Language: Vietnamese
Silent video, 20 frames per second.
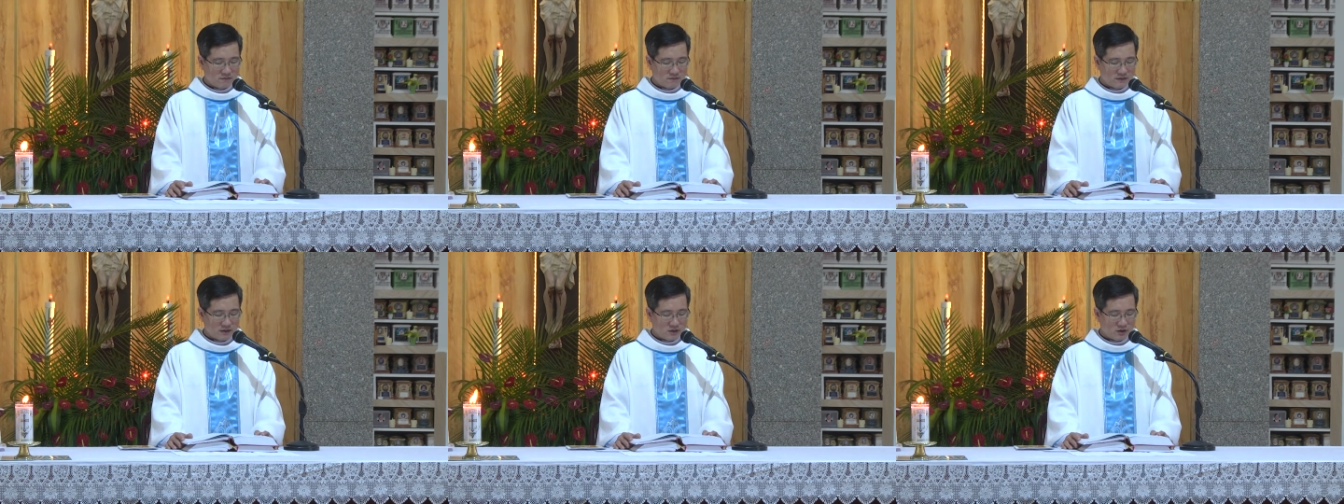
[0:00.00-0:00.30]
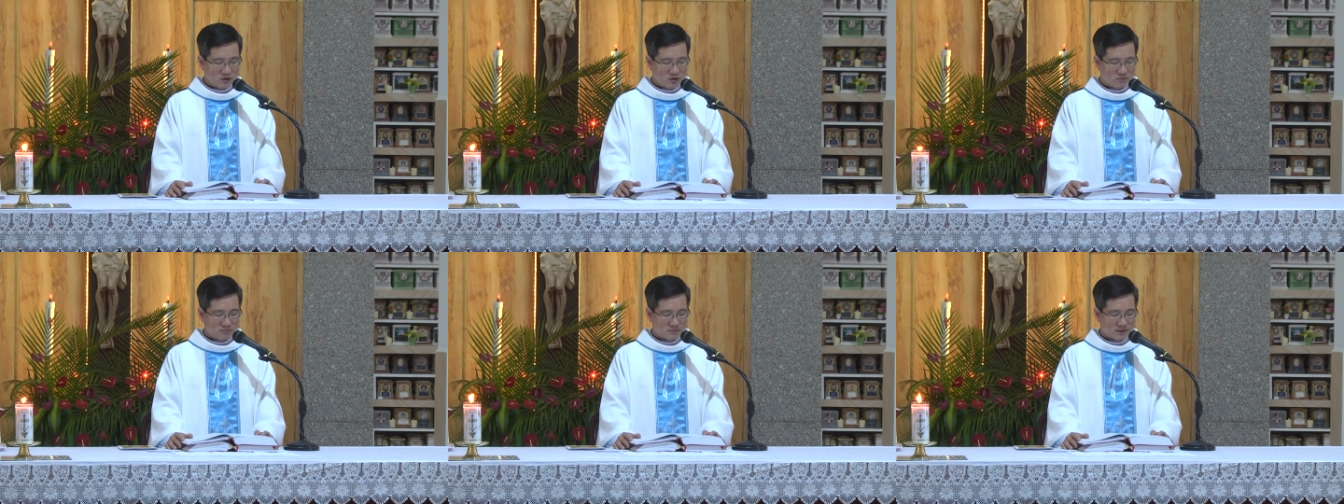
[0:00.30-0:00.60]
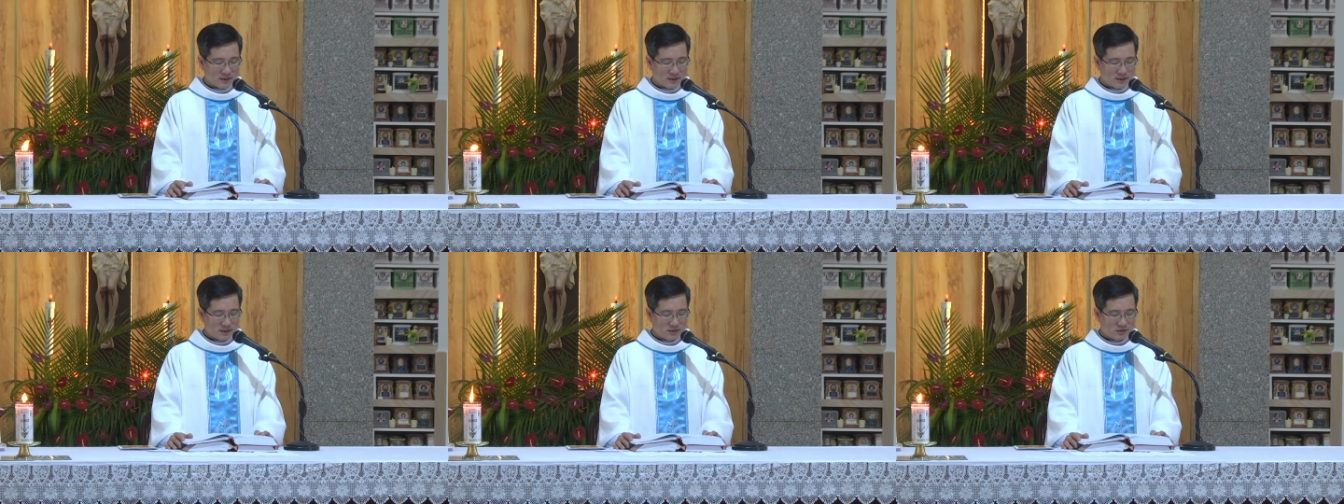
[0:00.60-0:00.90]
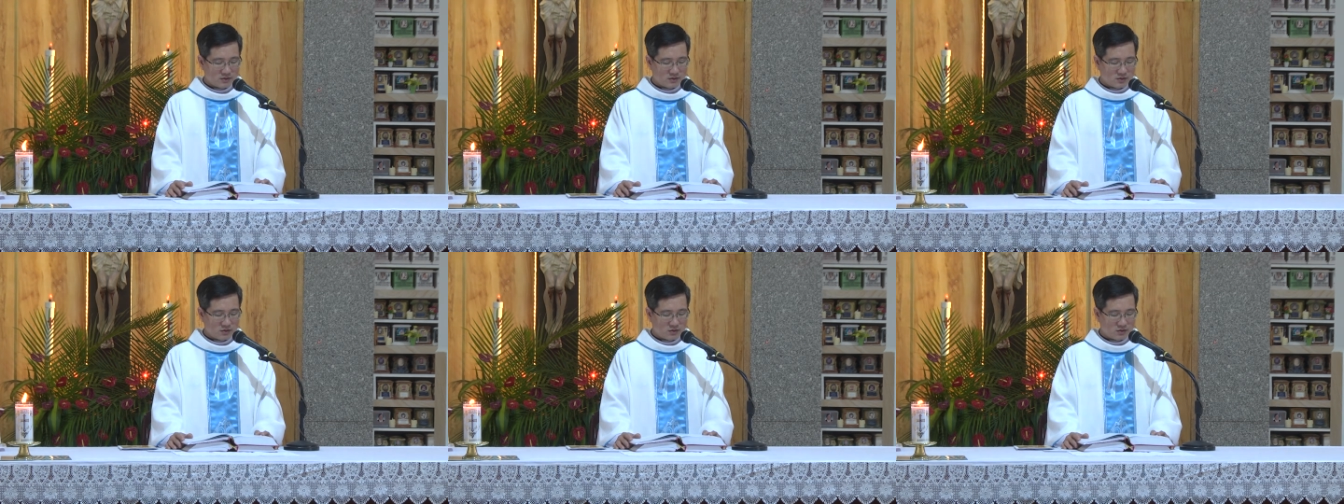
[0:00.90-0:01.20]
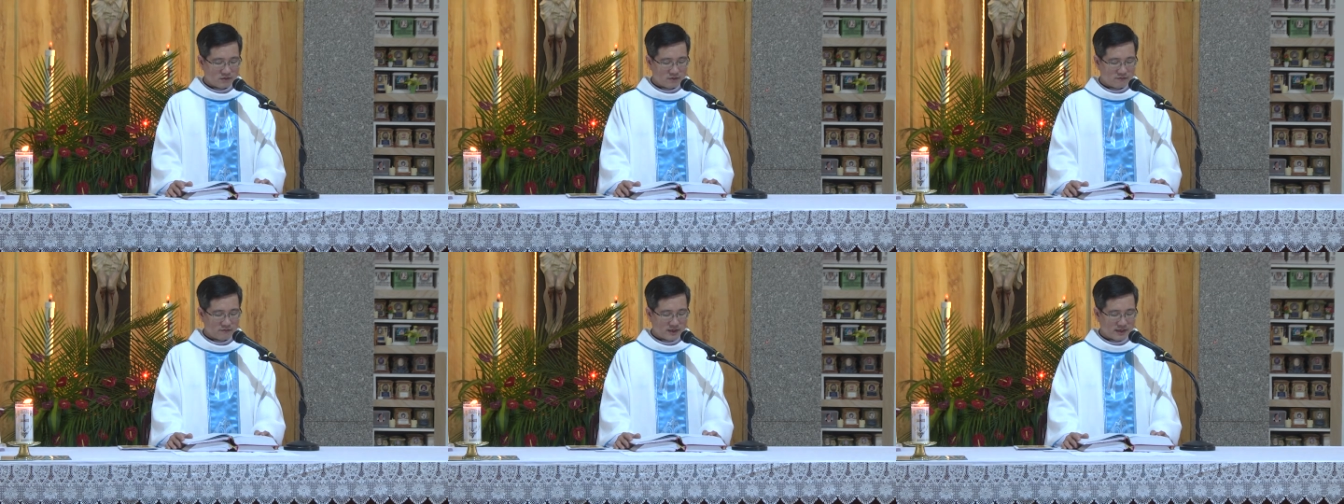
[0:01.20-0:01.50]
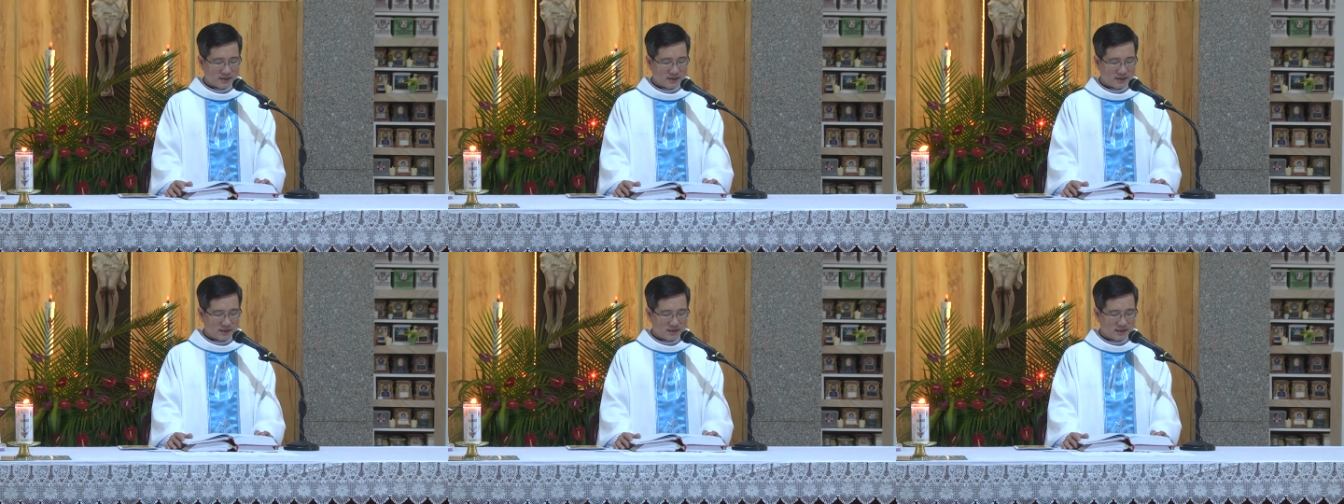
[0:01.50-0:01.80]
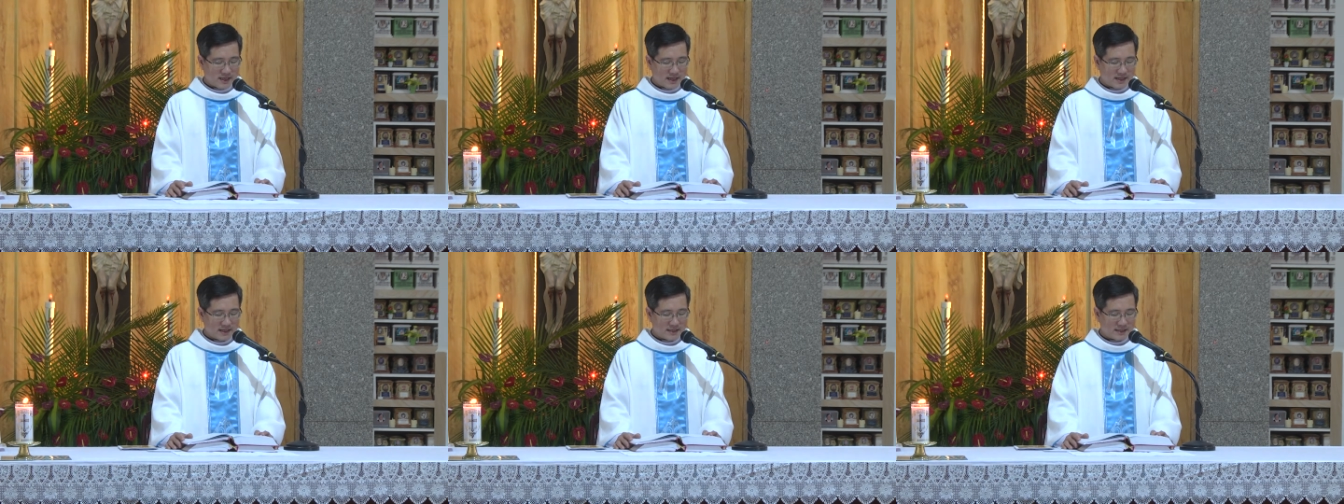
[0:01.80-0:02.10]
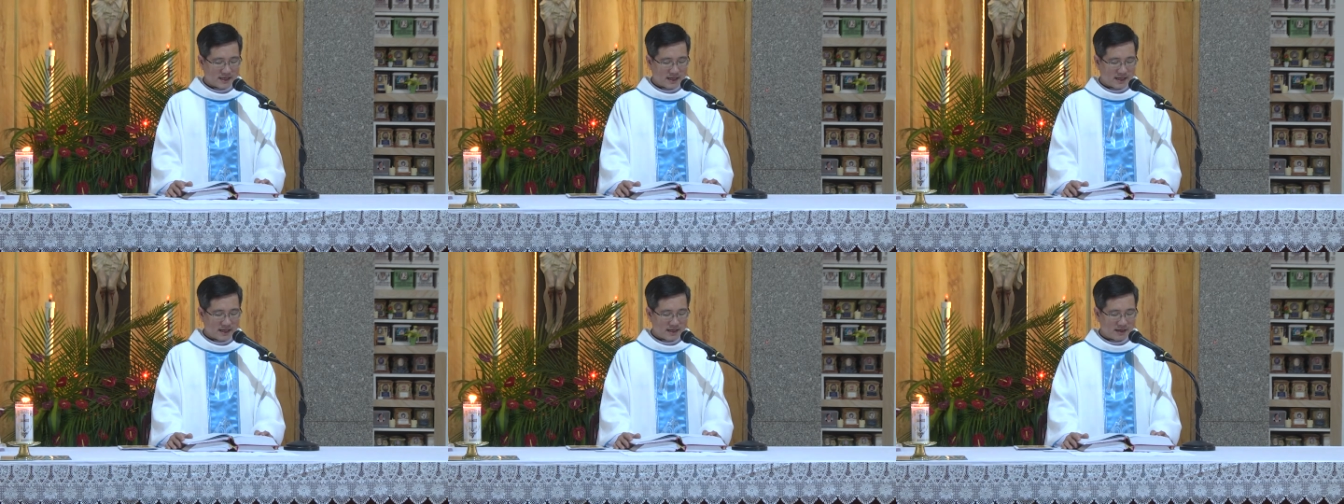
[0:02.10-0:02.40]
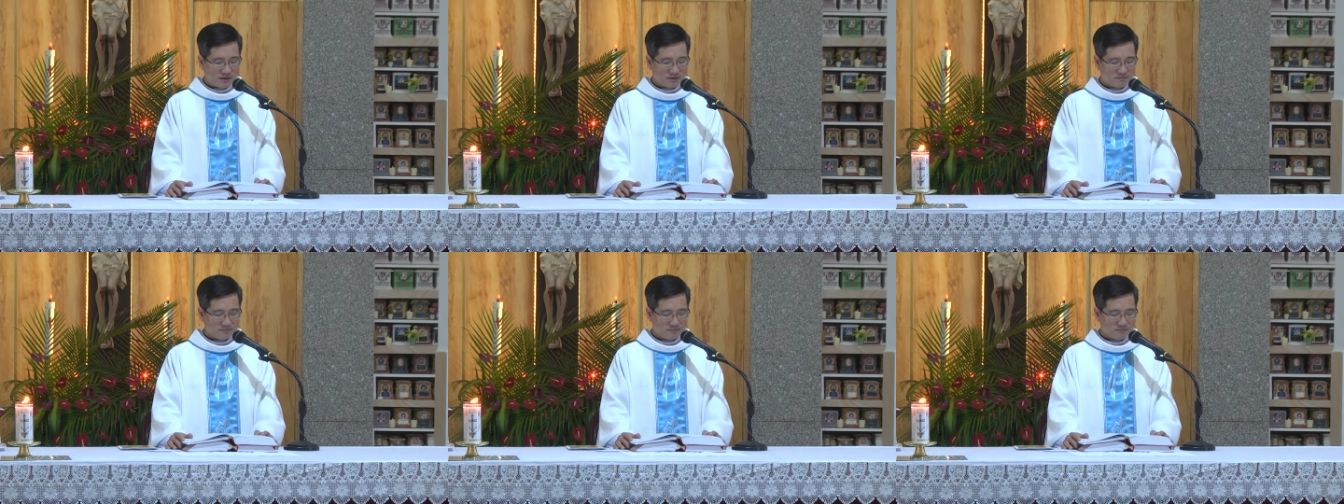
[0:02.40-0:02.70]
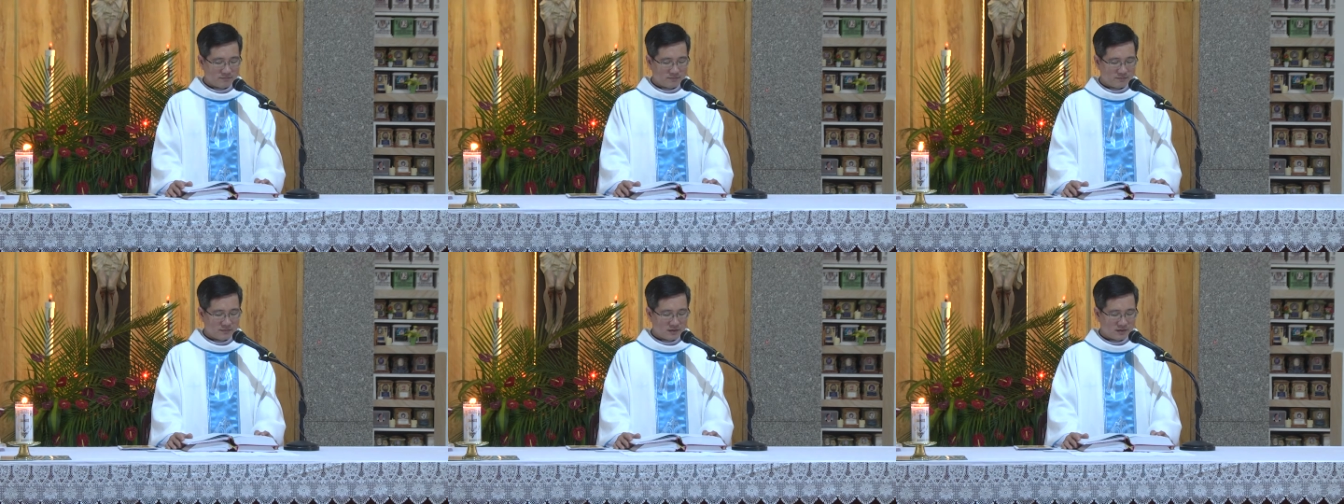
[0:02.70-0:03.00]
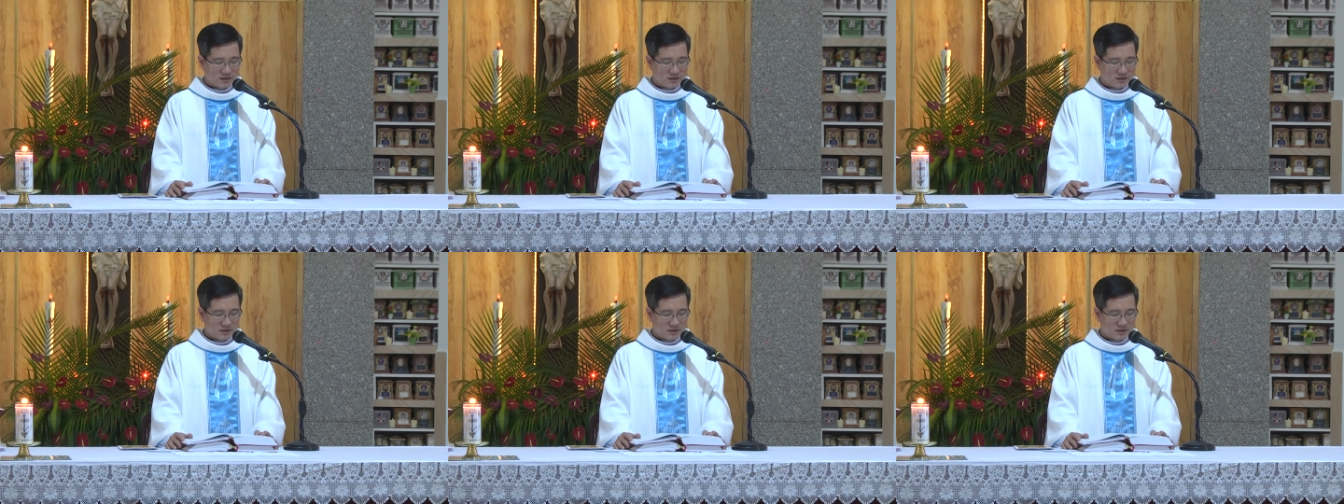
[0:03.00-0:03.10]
vì hôm nay tôi phải ở lại nhà ông."